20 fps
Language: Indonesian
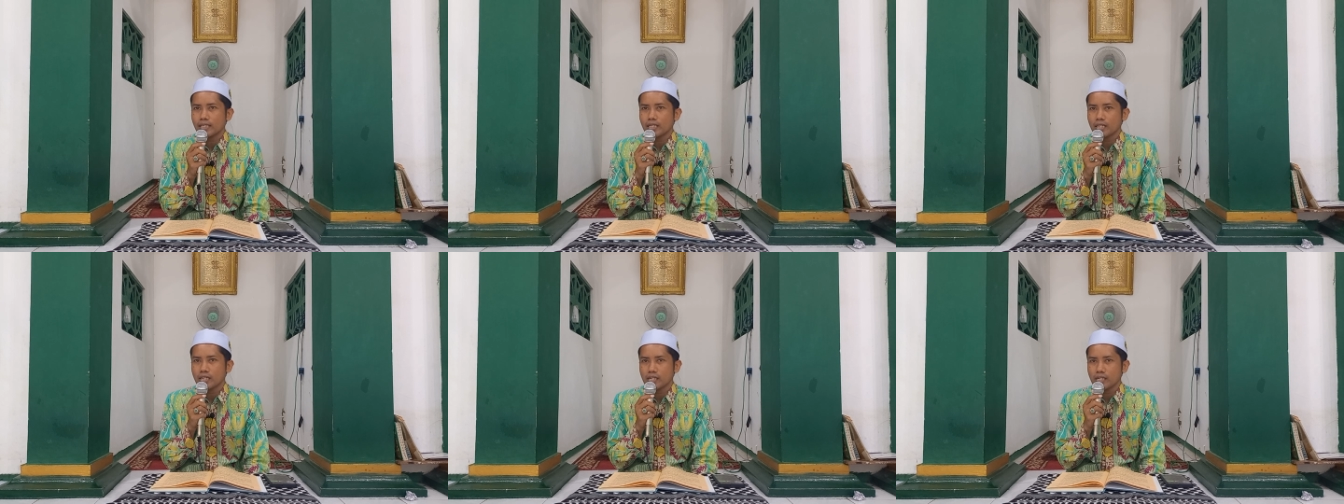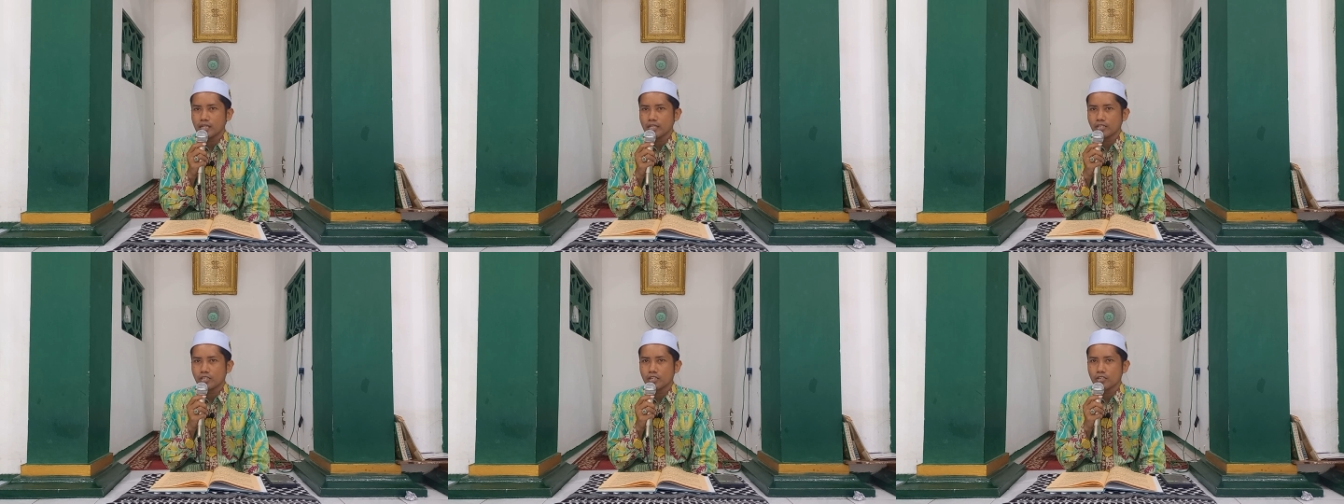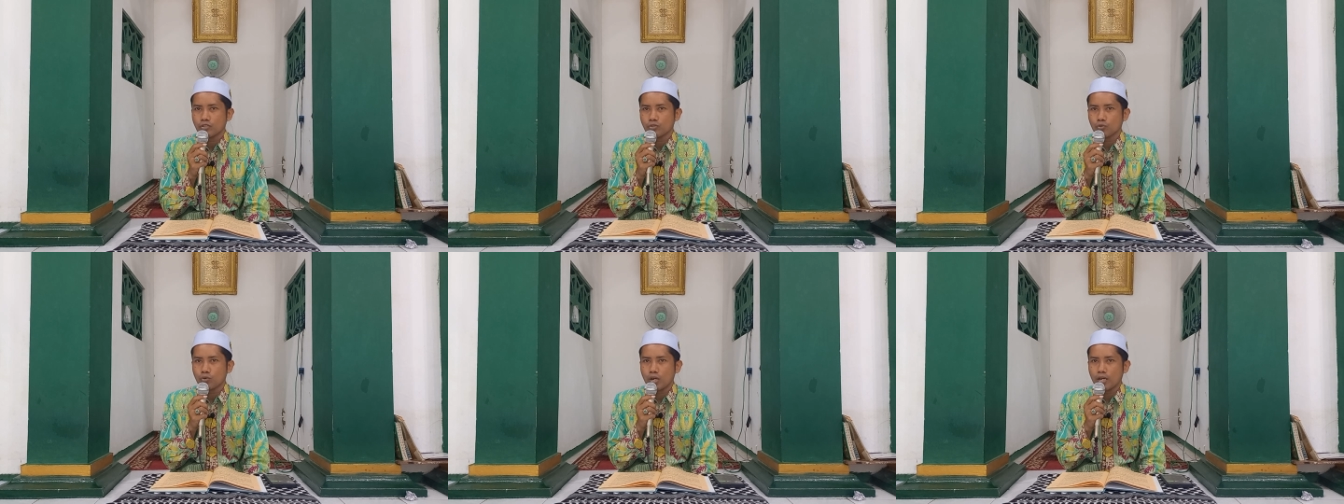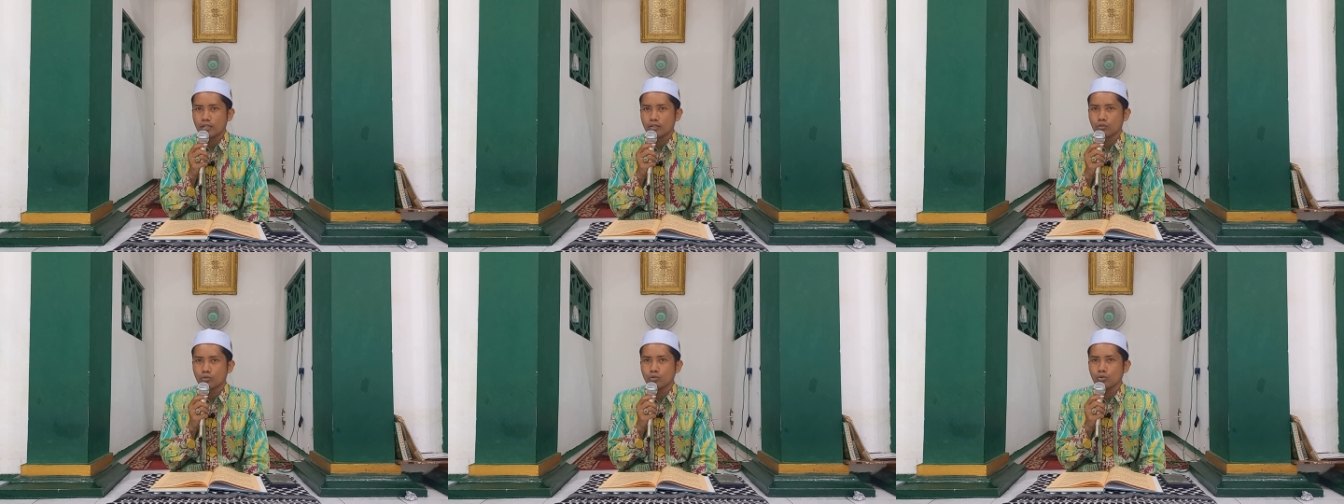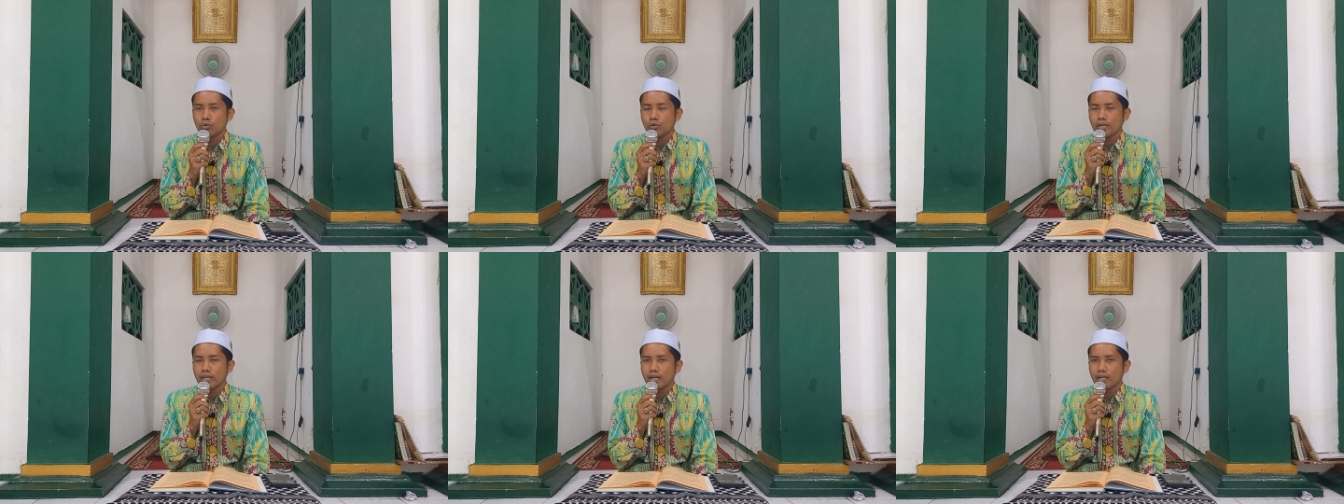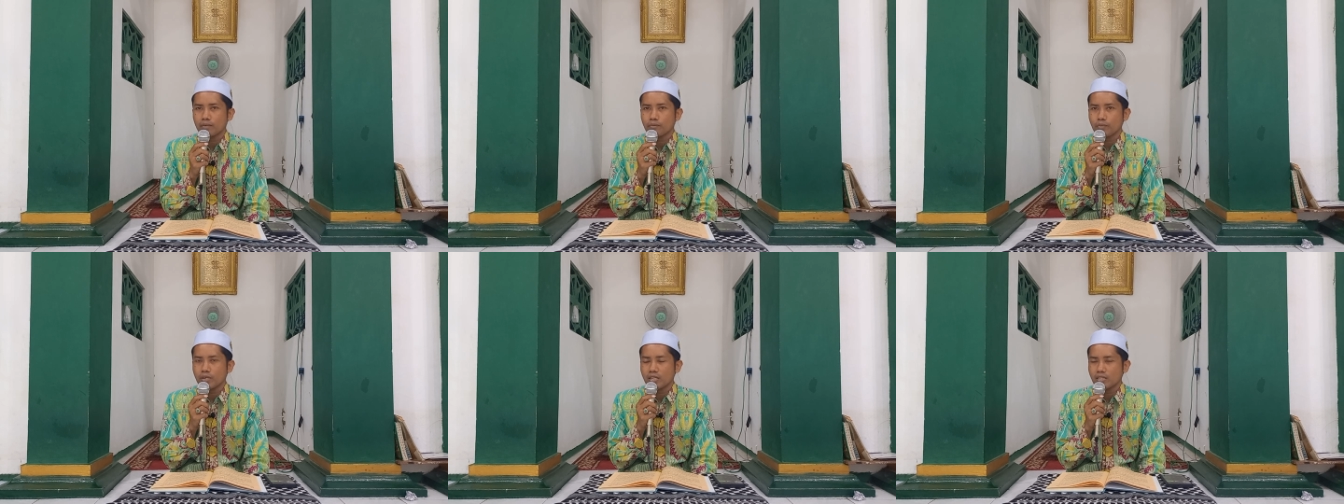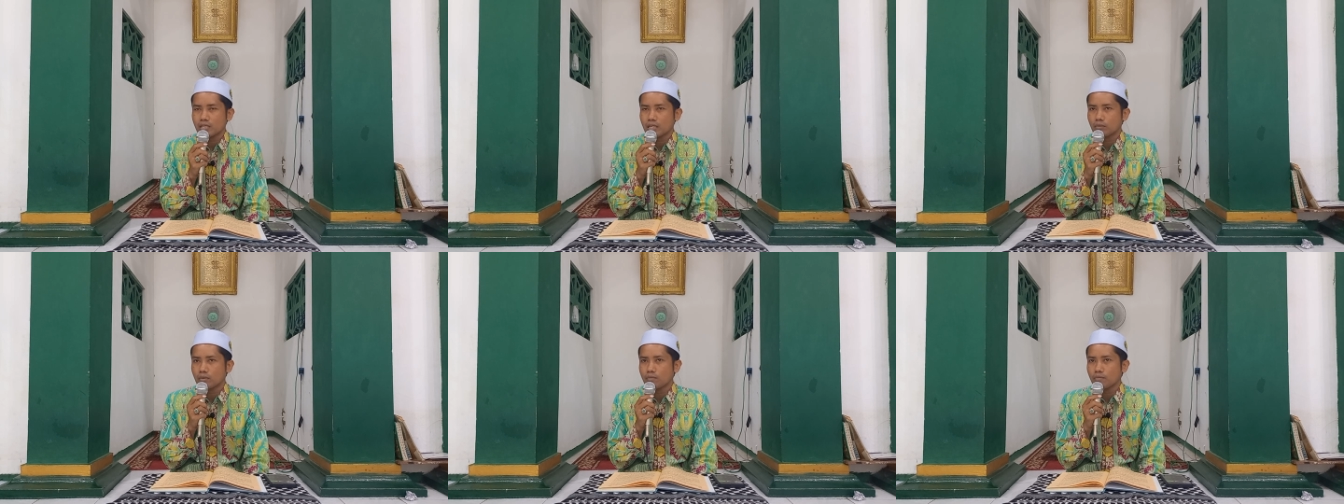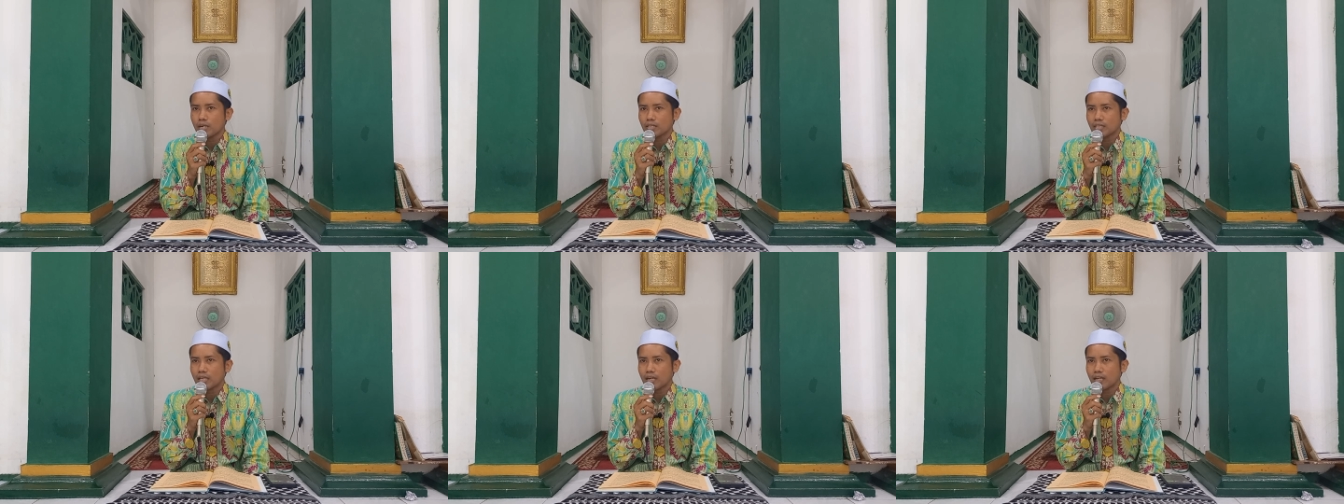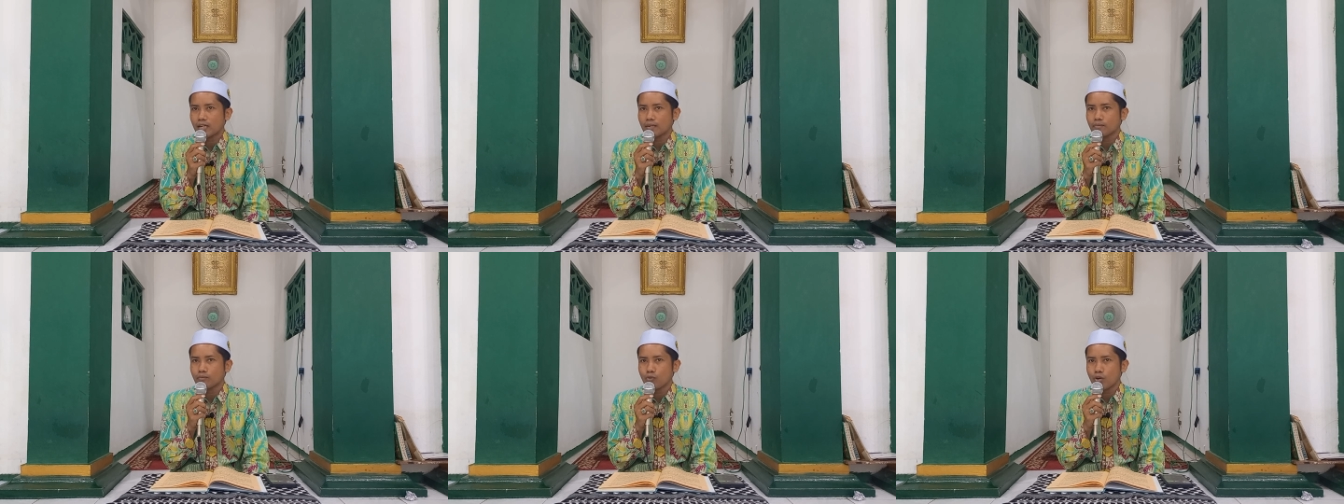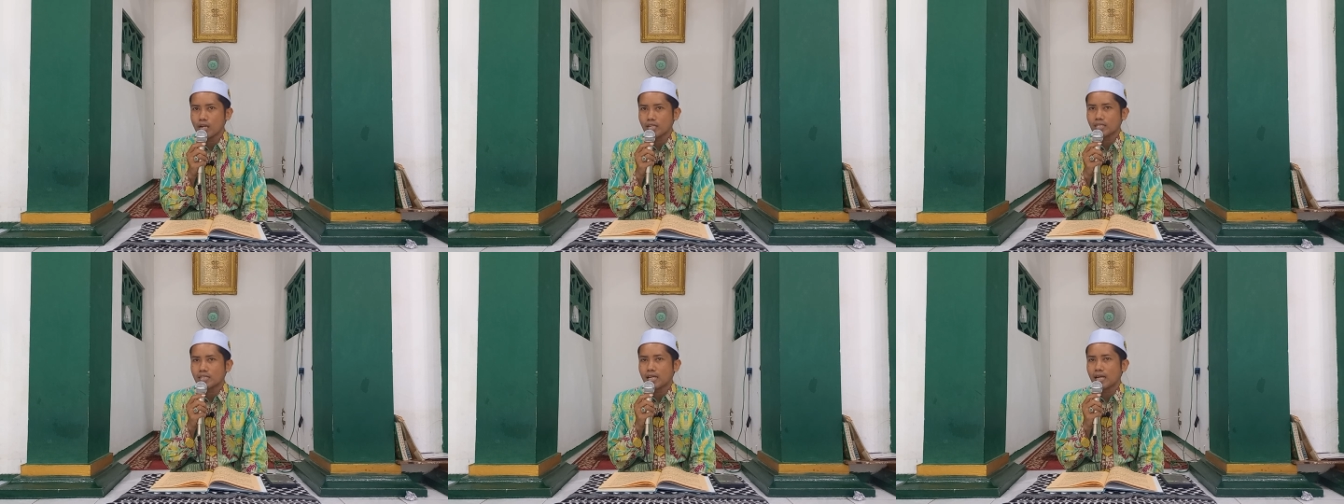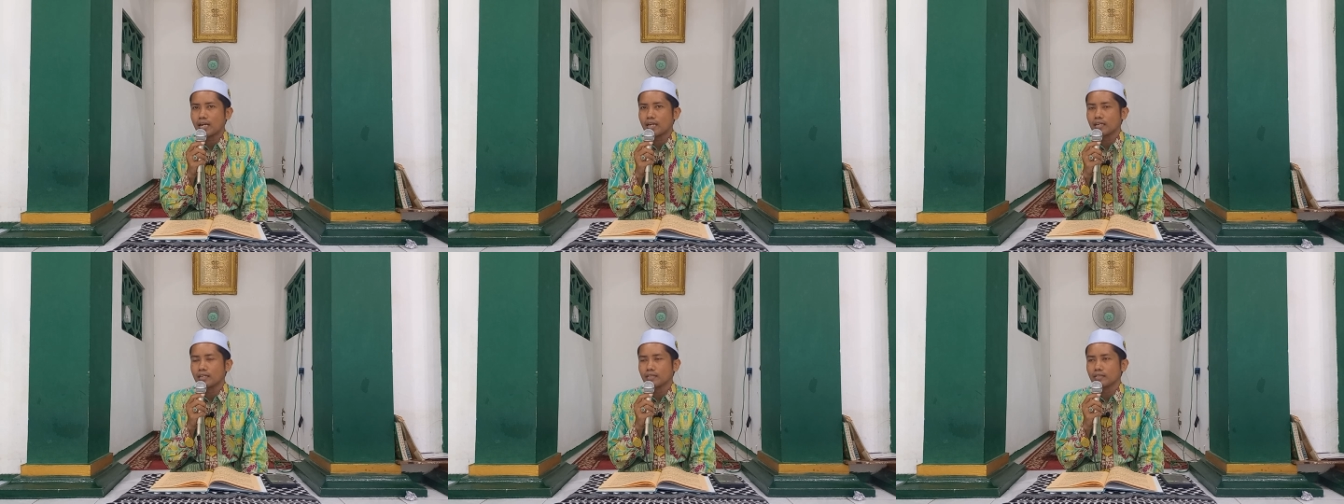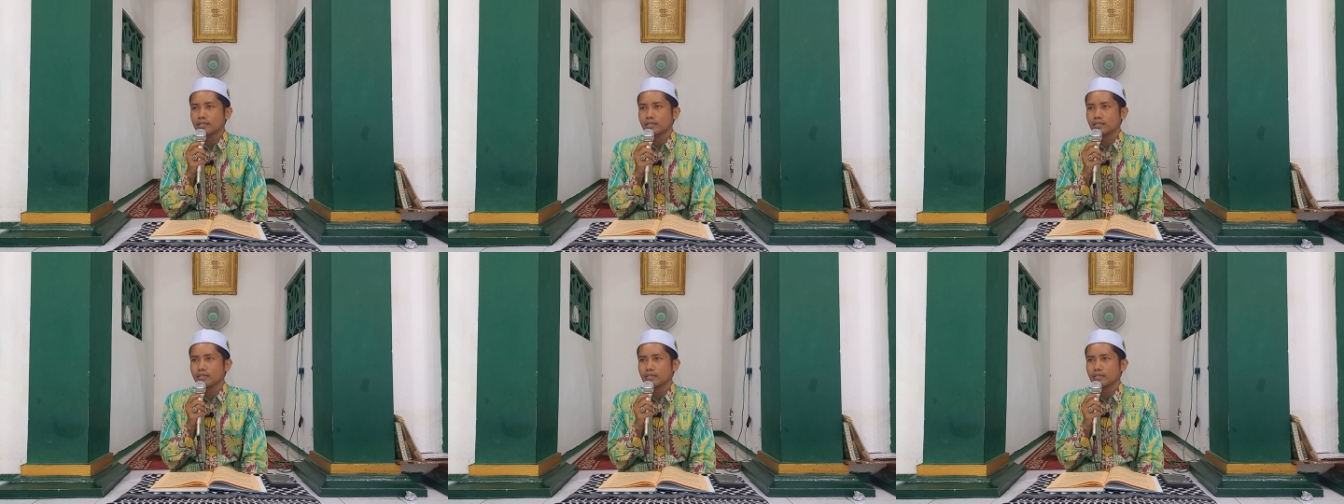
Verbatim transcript: dari sesuatu yang bisa membatalkan puasa.